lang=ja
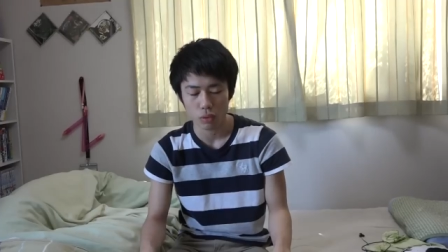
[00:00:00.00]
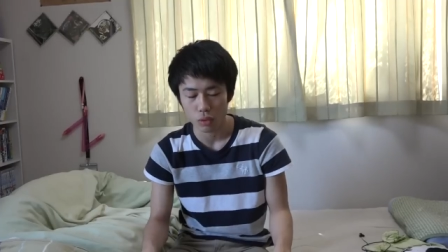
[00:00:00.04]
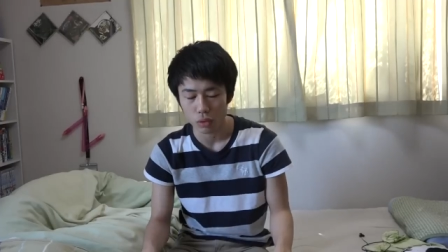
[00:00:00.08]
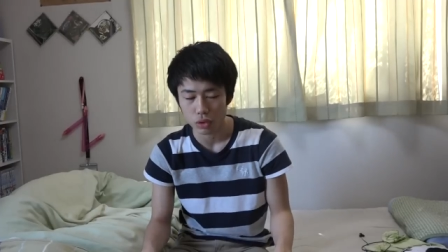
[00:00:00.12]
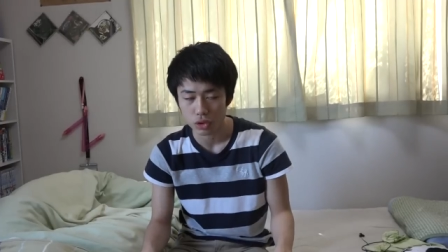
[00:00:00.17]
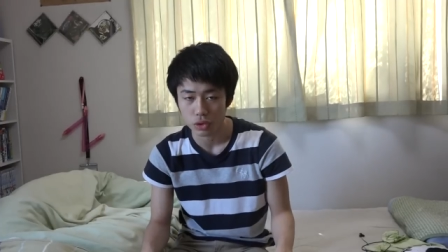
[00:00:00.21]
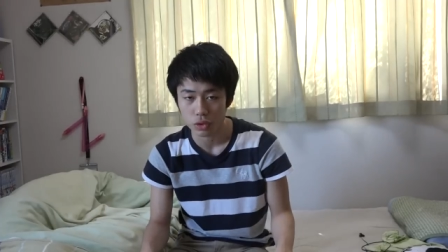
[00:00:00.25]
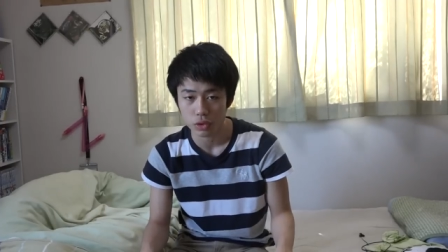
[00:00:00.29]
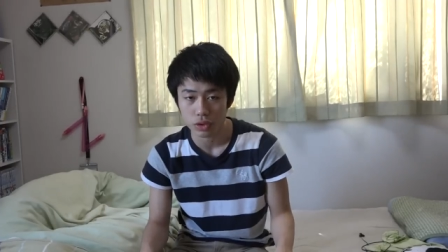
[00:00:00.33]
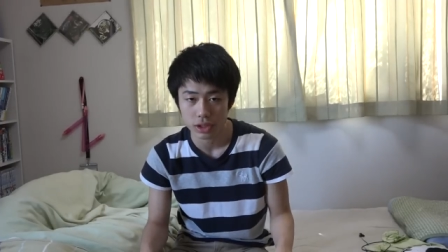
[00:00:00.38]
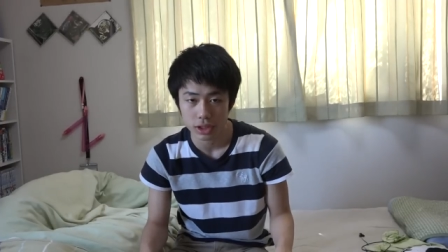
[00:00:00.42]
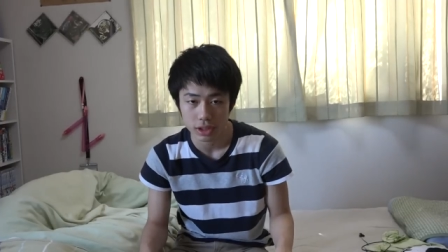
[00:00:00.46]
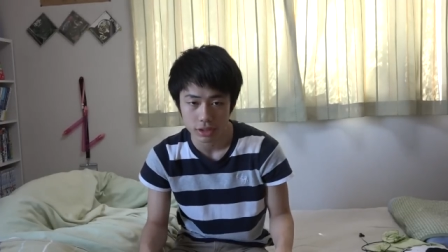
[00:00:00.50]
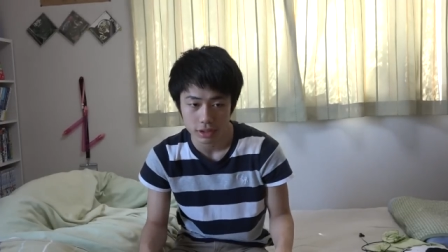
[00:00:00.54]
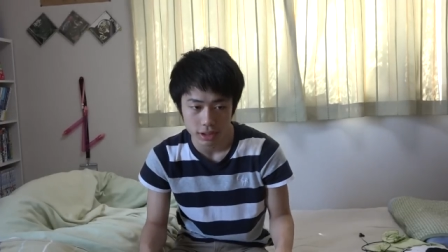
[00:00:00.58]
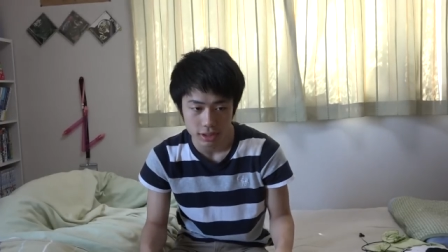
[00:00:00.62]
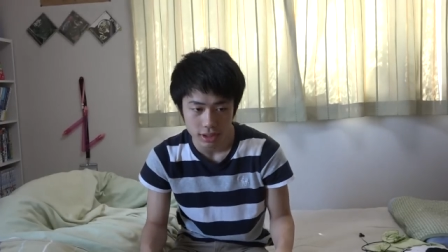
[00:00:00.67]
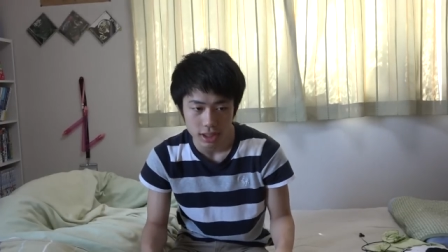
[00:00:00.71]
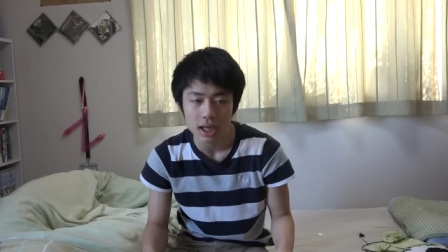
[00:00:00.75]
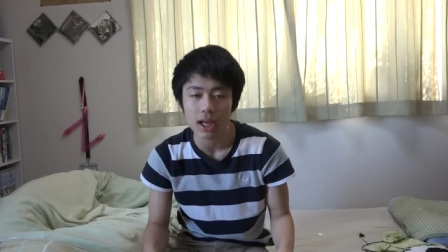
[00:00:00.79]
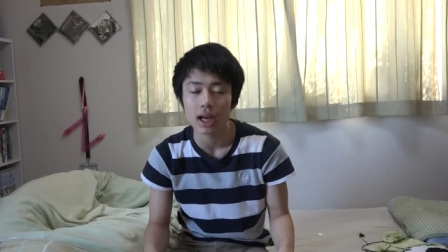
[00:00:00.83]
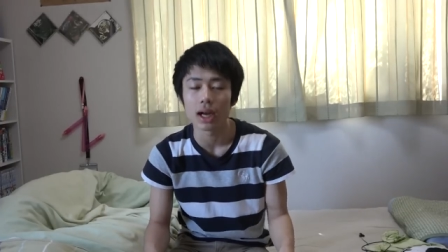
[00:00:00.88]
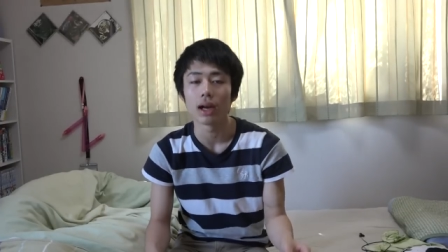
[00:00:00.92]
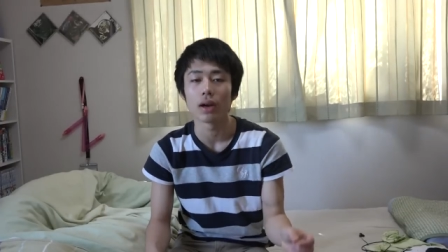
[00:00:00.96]
と交渉してく
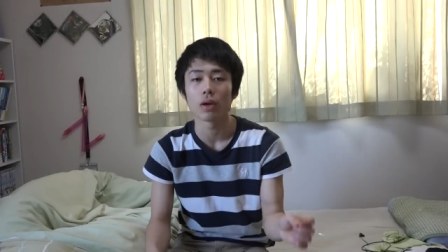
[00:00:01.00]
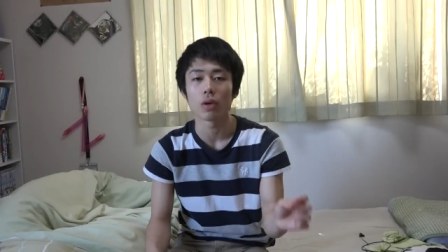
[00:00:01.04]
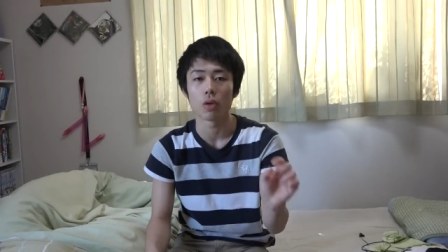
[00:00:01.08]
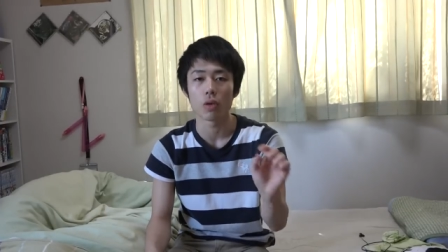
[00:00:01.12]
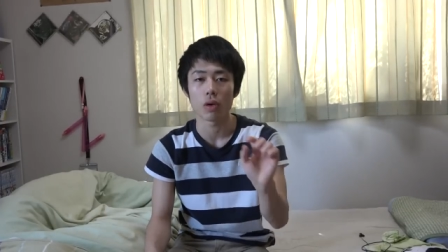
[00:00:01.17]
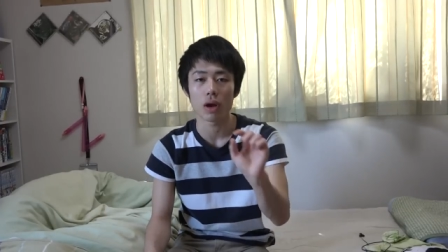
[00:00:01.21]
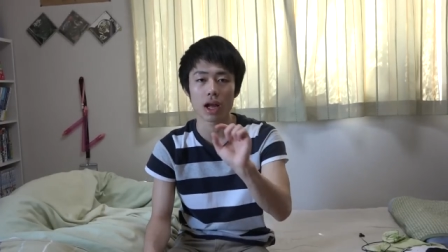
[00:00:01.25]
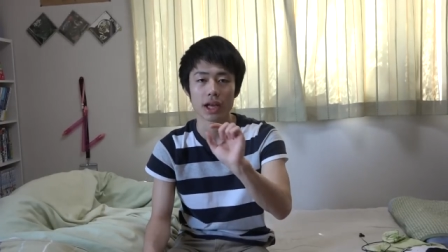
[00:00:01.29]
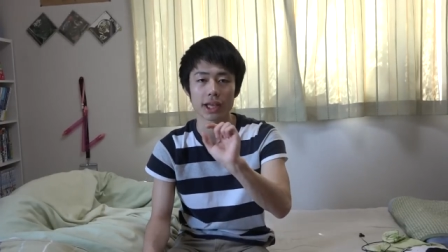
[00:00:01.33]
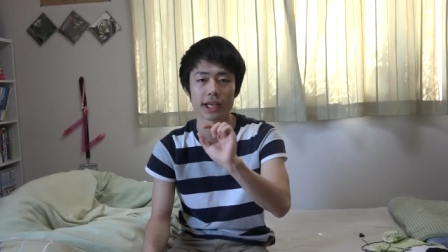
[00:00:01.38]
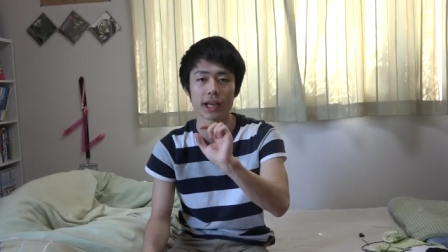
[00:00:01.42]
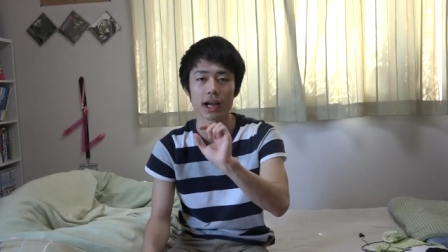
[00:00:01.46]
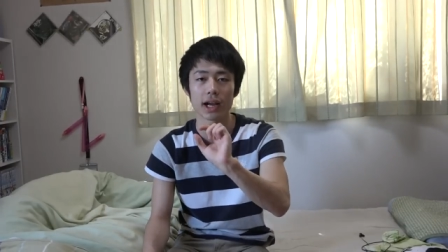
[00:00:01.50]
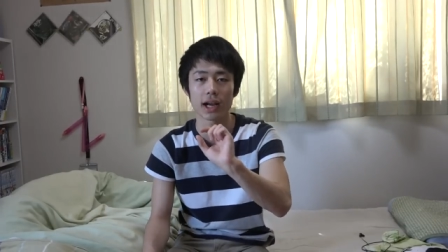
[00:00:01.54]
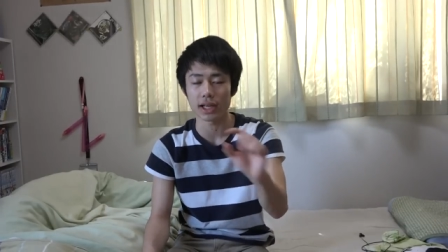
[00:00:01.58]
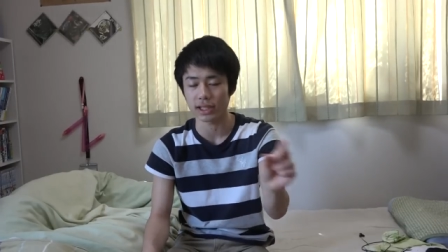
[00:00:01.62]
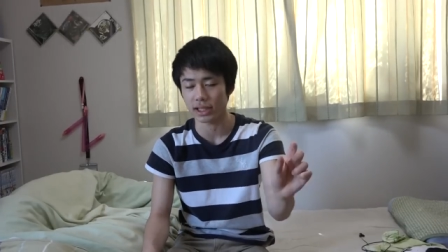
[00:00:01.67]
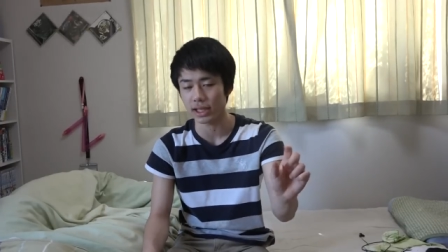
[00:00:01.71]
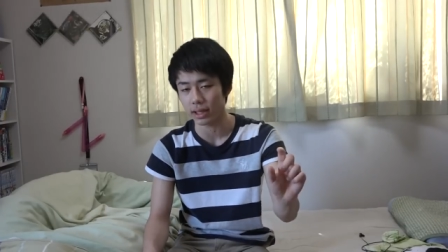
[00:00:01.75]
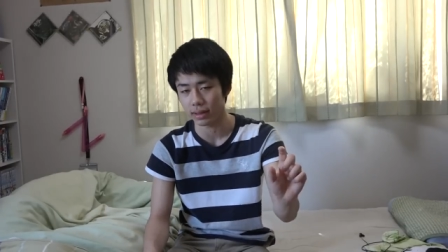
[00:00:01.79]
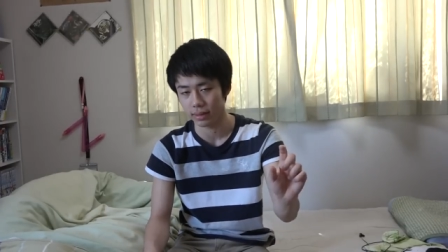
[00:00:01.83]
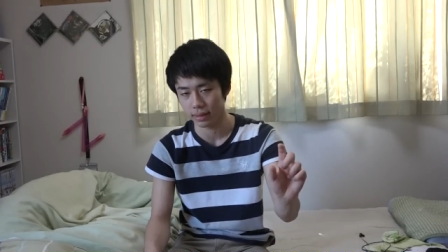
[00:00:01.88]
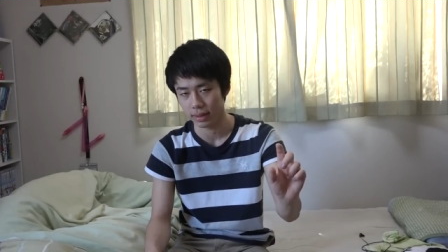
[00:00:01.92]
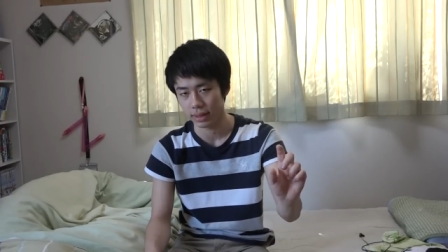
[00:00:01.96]
れたら鍵が
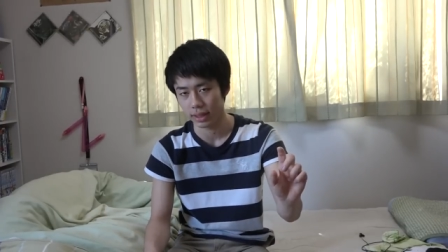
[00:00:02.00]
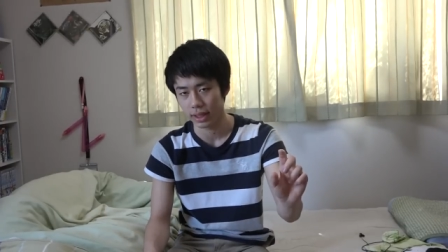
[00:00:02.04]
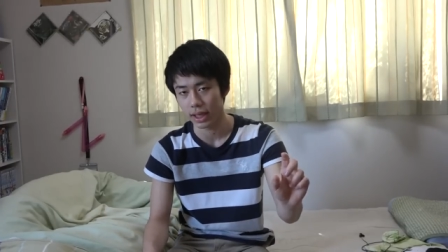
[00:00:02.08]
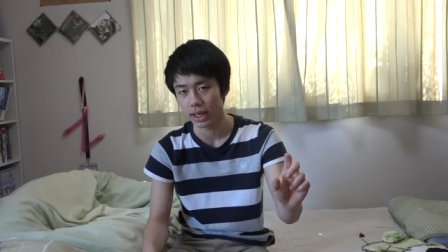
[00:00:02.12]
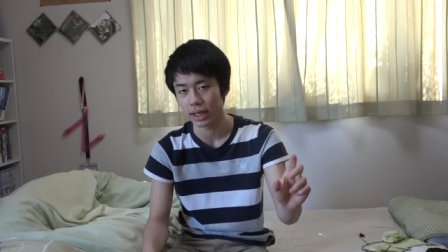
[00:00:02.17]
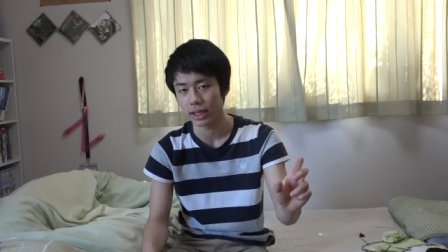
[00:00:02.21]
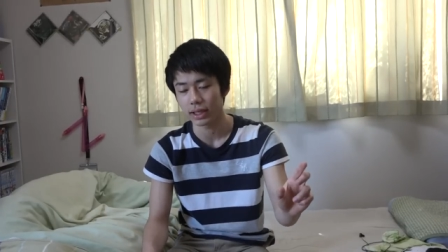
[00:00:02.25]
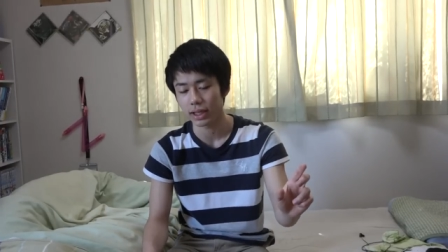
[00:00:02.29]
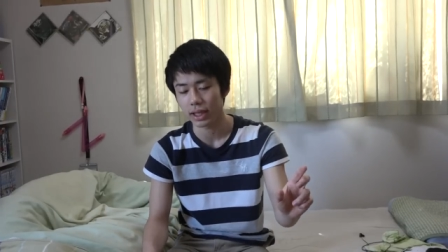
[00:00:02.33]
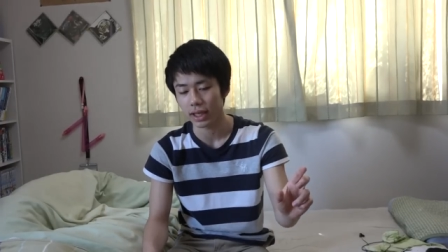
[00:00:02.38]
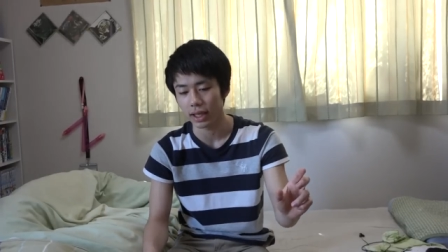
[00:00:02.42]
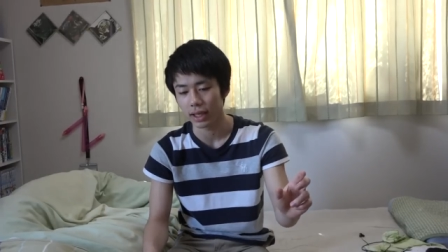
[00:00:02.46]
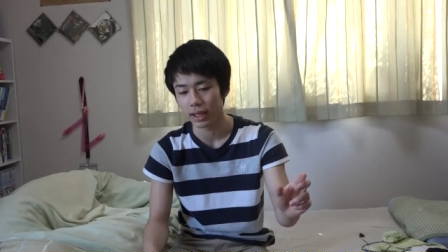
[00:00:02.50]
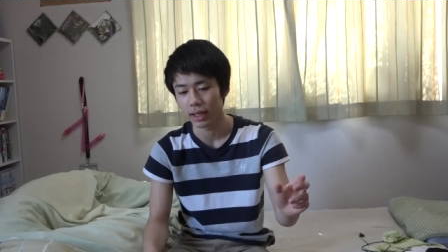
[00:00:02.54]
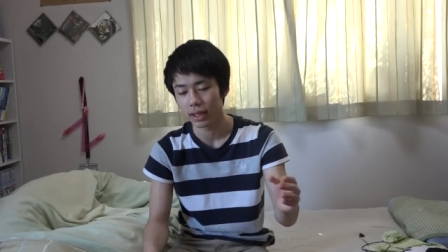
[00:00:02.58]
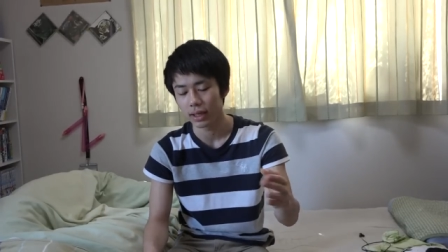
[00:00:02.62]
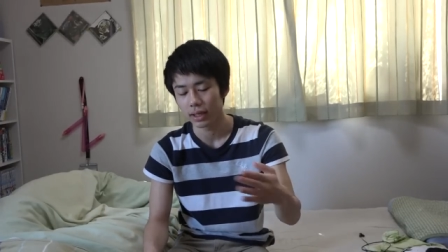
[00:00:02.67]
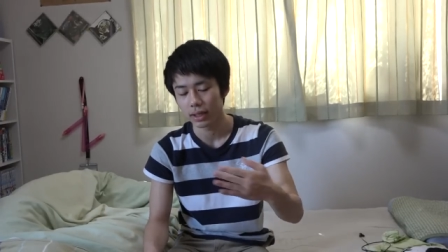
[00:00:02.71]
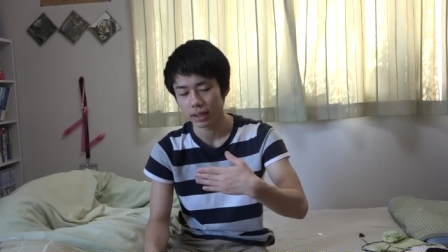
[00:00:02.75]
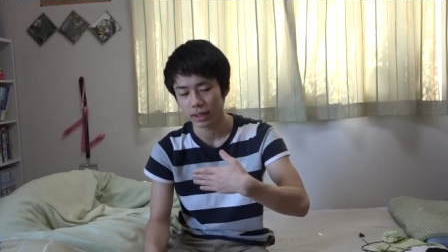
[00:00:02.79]
ガチャッて開いて